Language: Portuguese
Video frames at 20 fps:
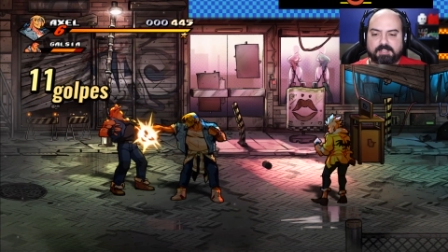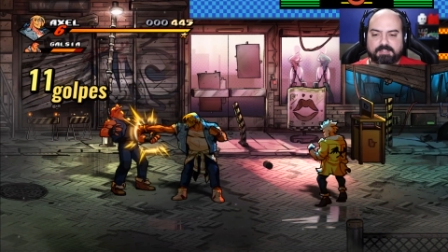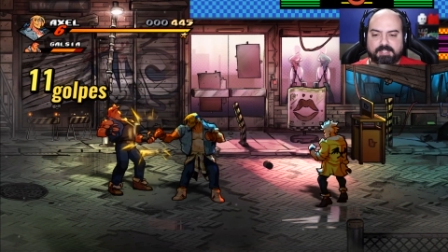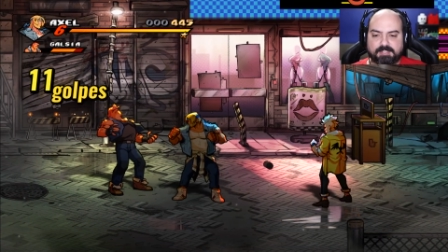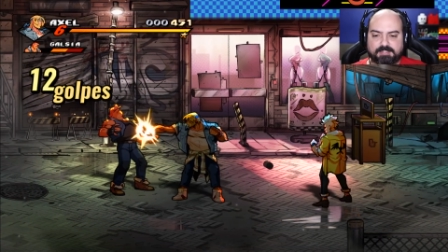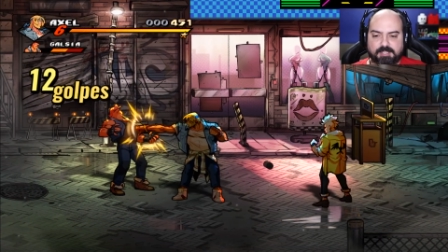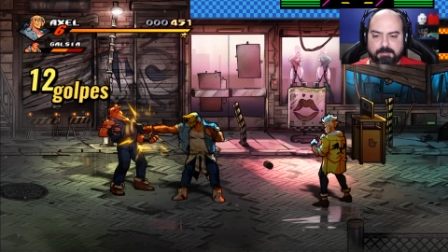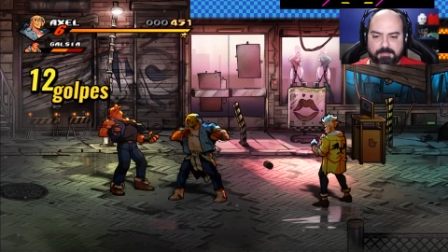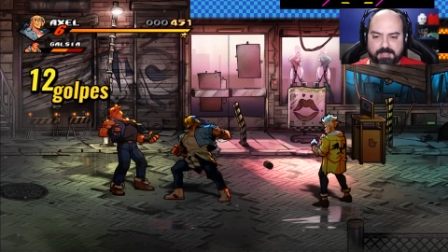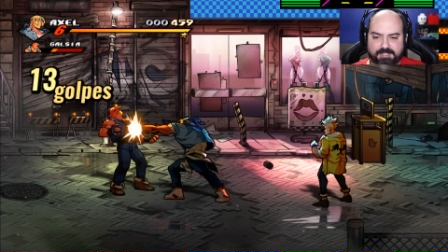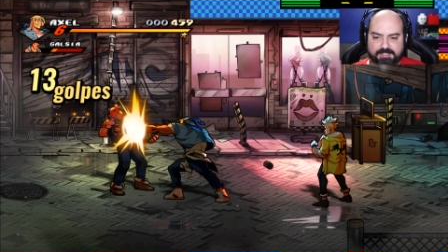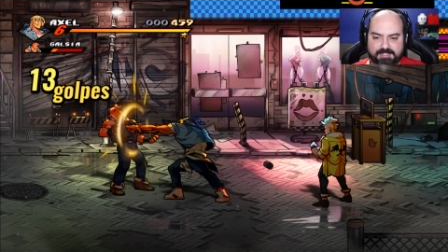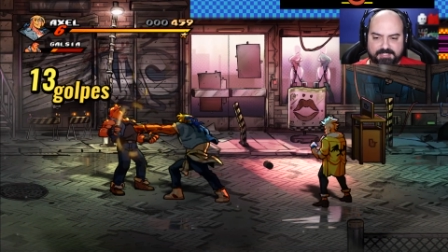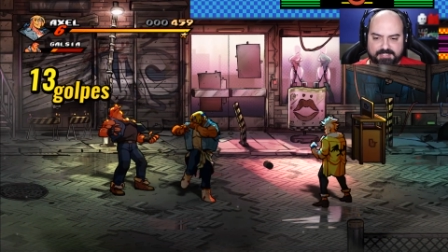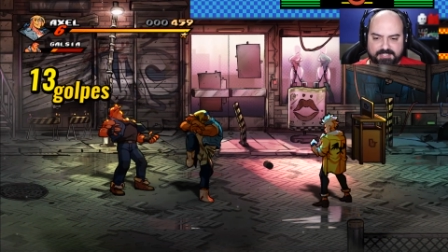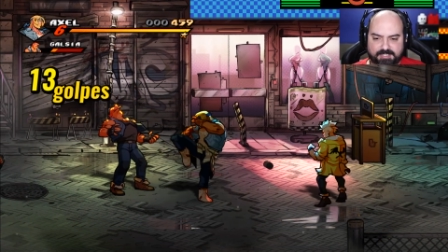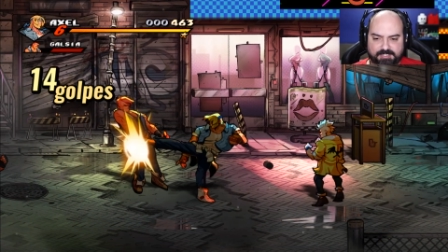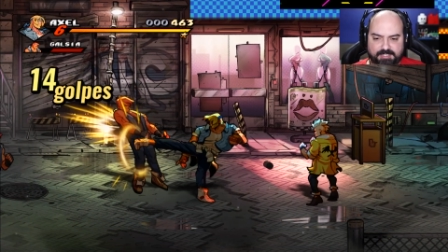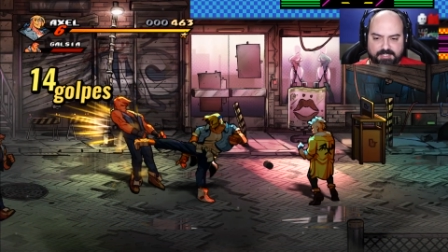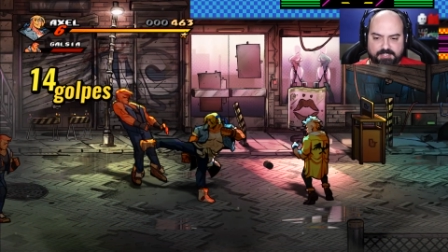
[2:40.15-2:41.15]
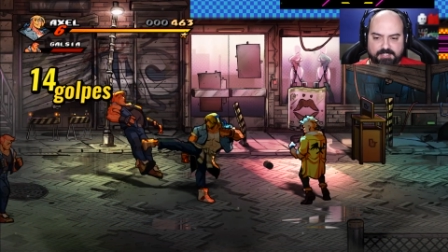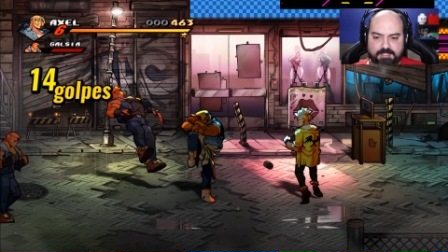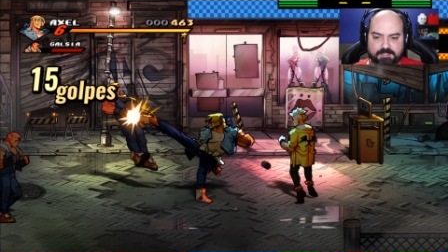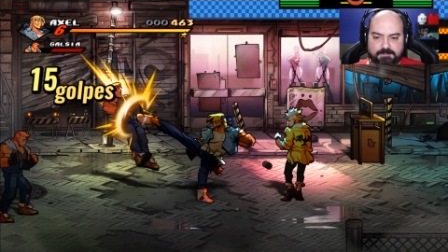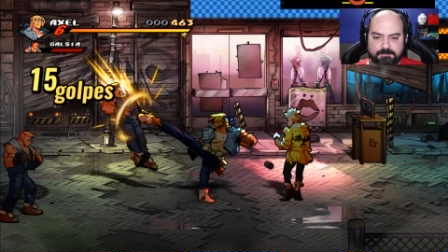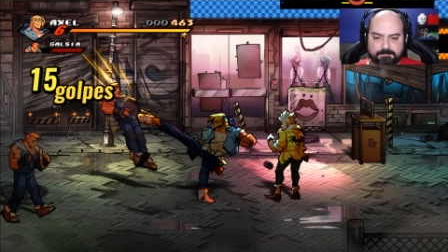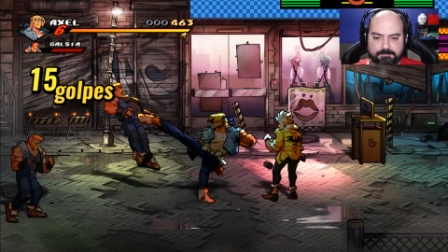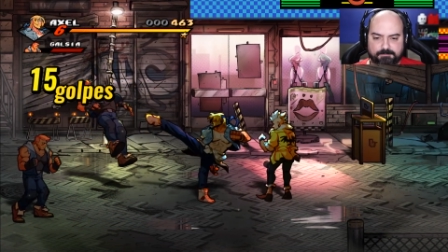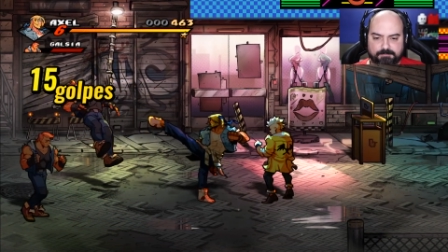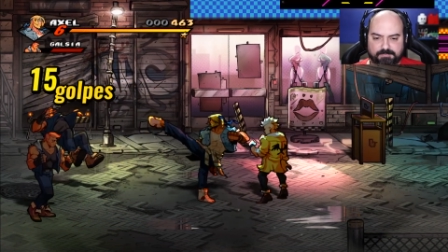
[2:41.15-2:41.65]
Tem também aqui esse aqui
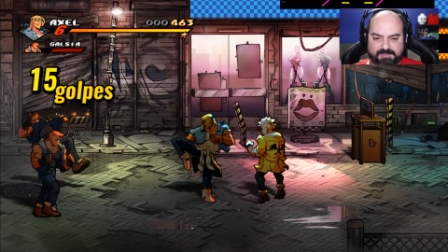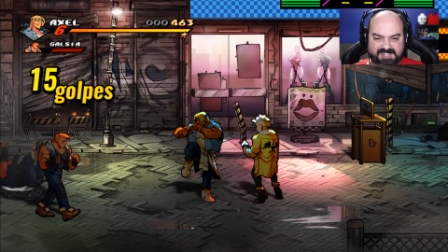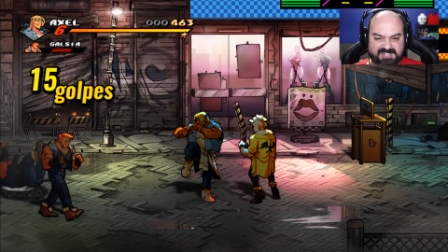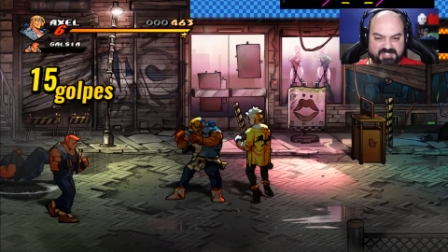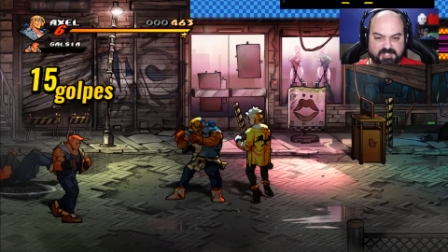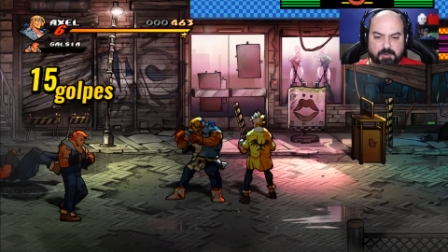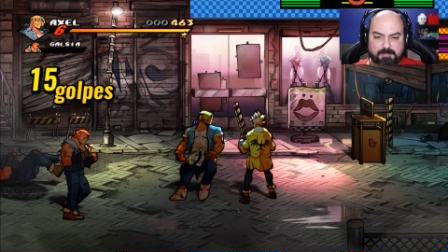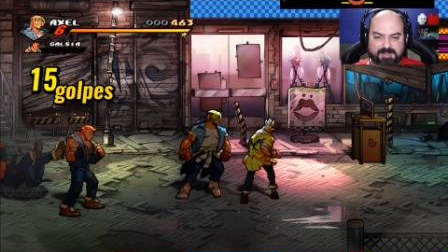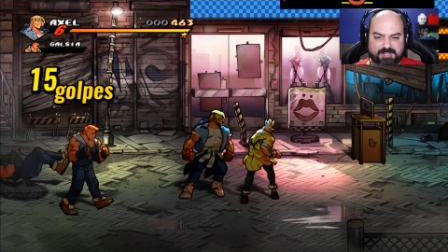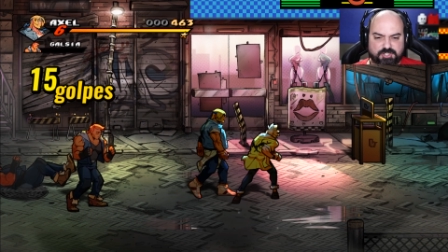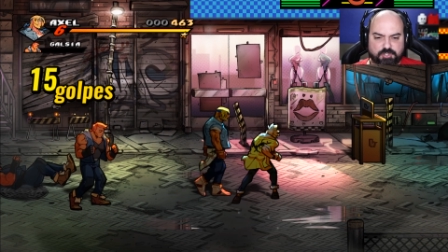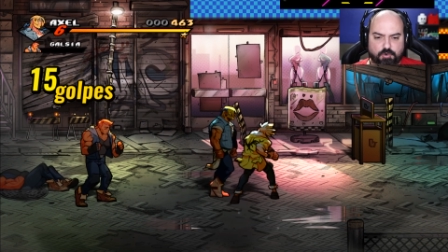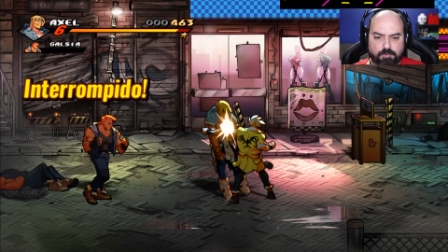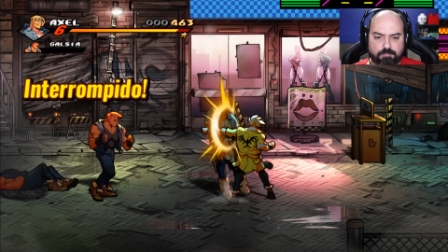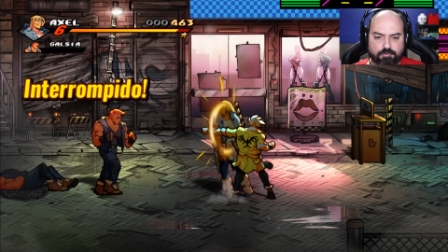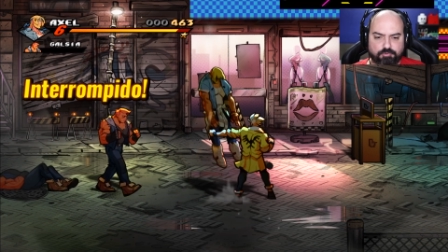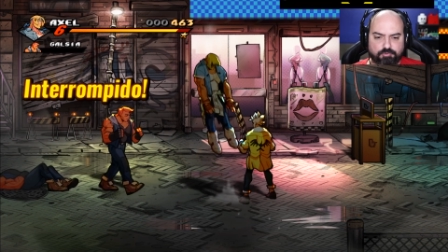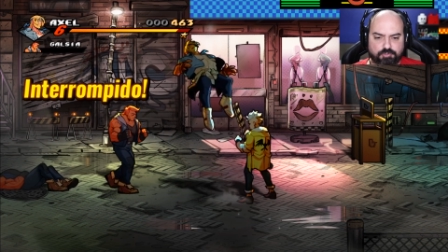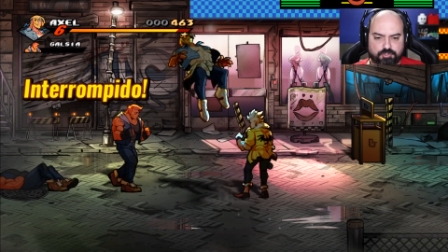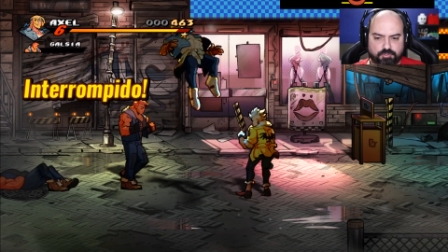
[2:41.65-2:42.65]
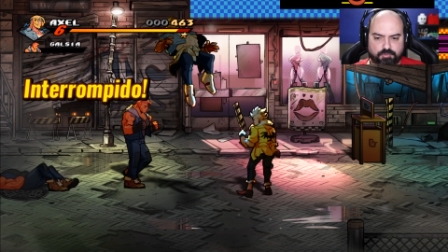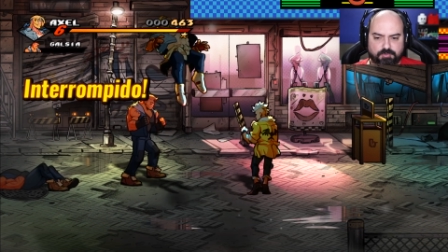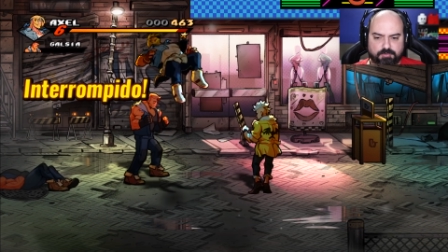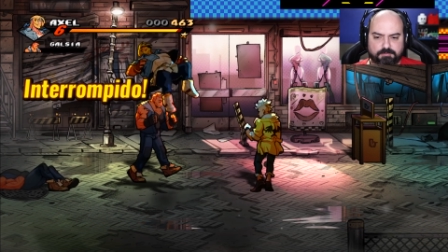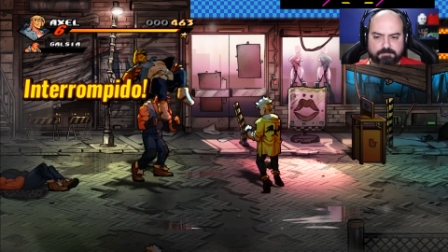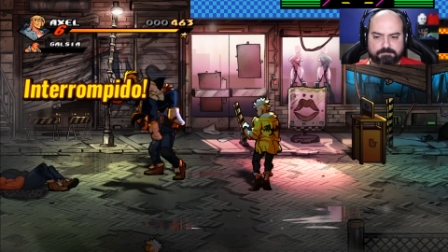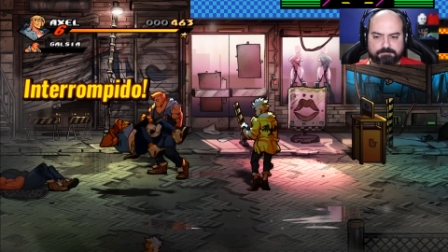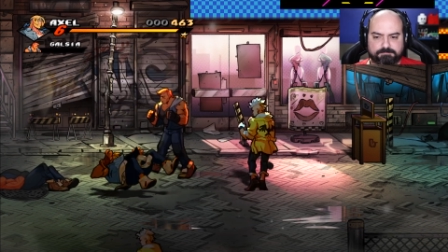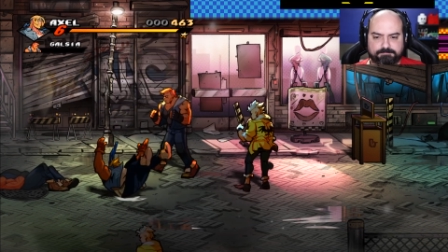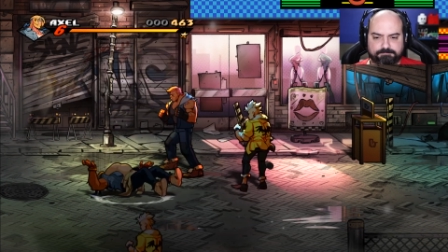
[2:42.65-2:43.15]
que acho que é o mais comum do
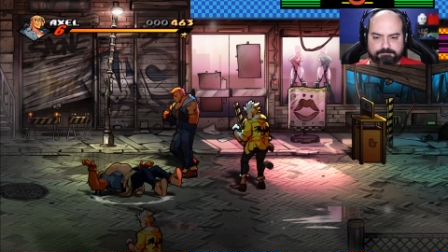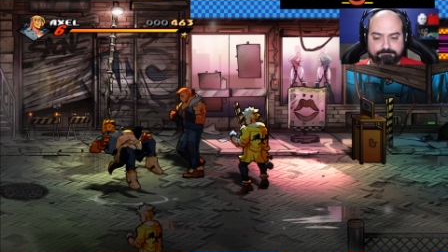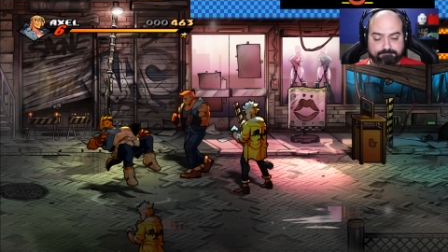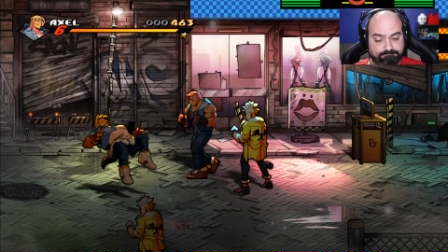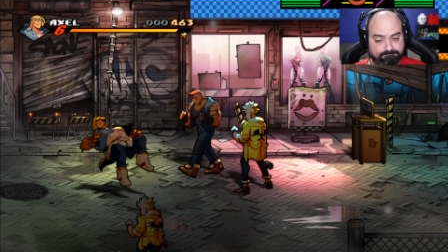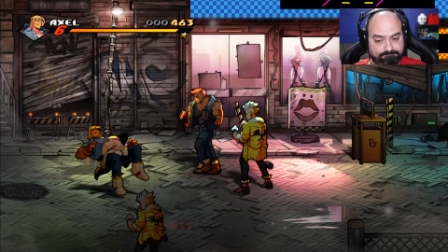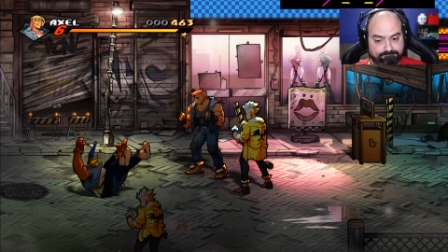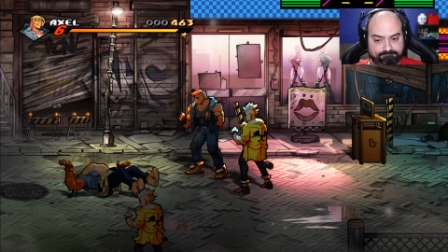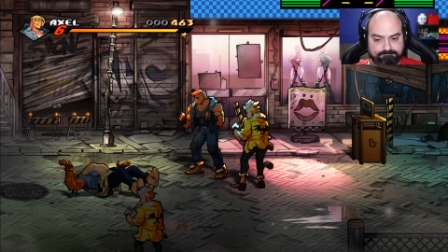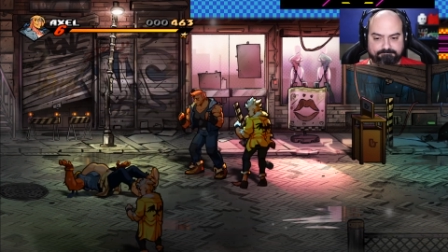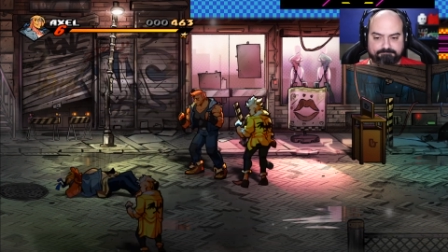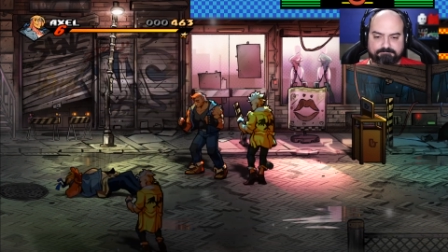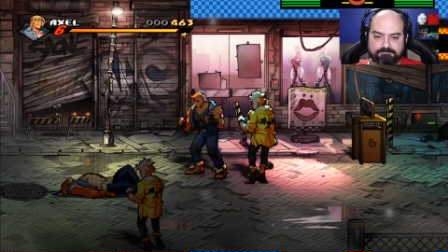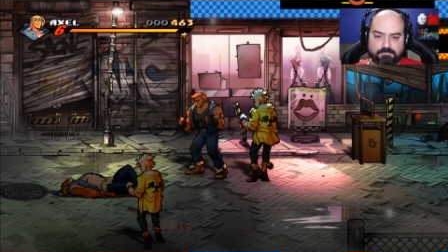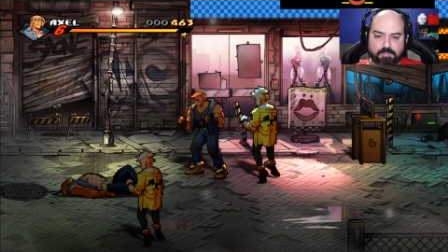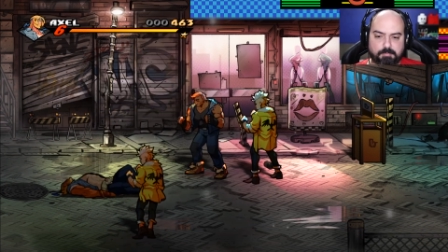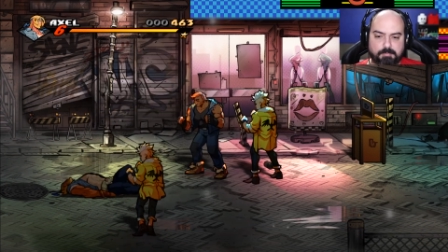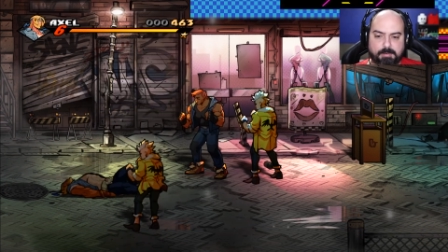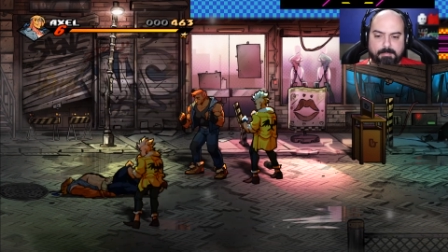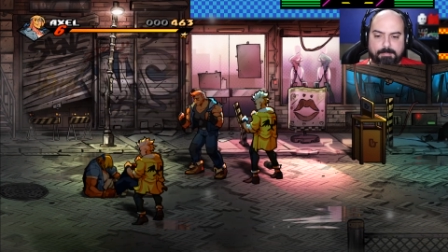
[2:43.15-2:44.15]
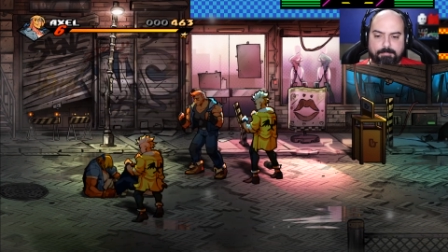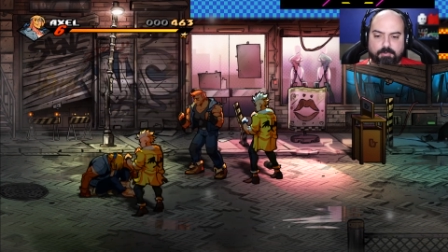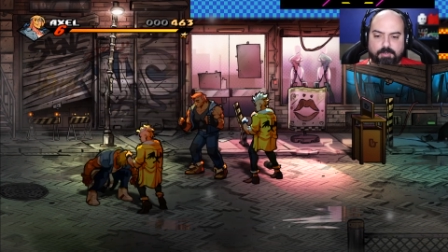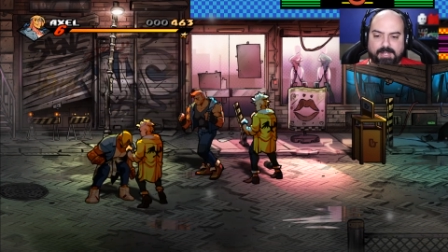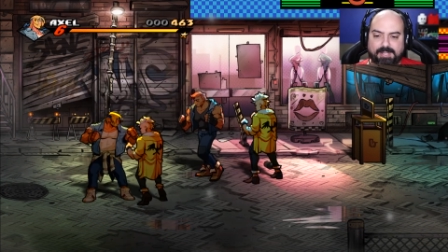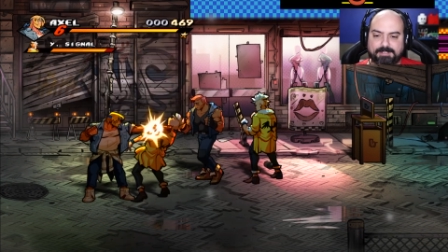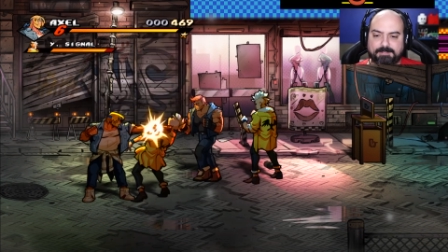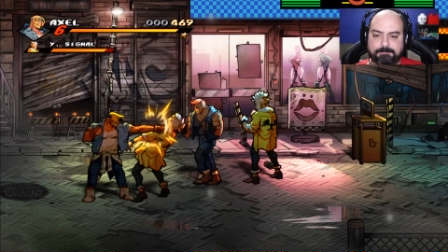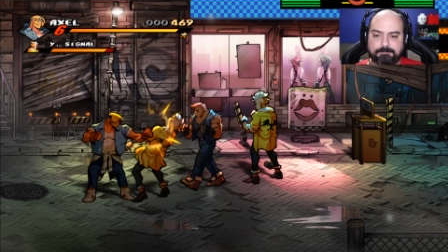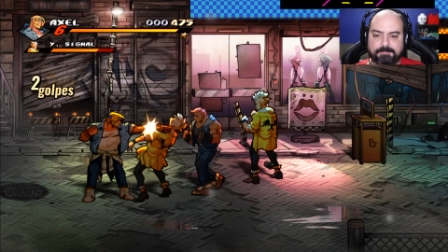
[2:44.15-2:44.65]
jogo. Também é uma
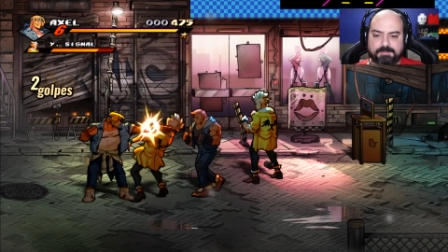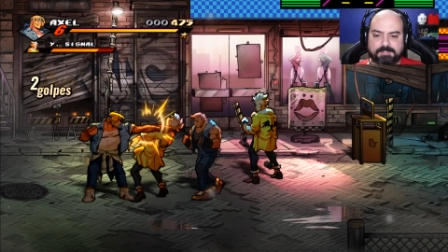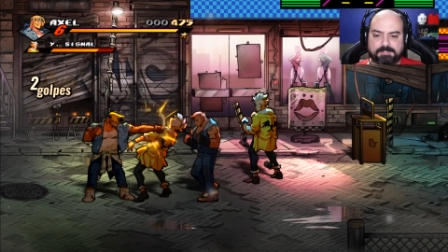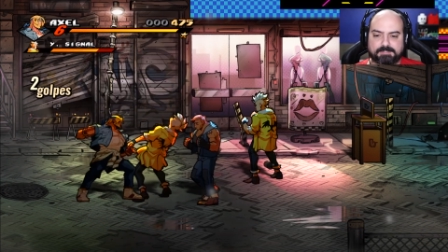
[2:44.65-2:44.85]
porrada.